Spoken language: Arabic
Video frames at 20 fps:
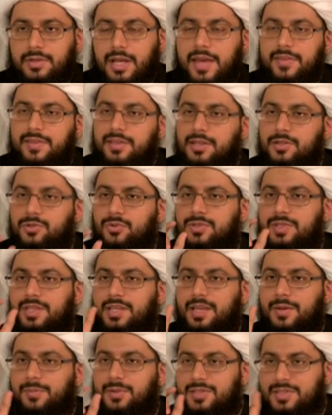هذه
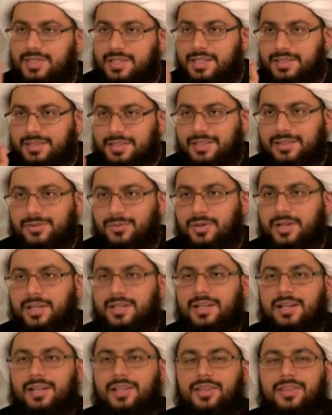كجزئية بسيطة
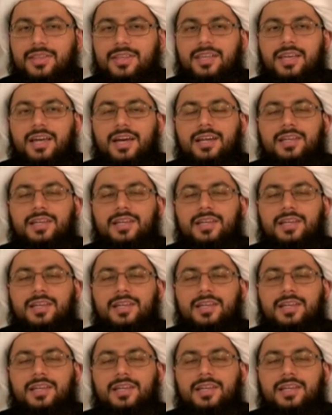وإلا القضية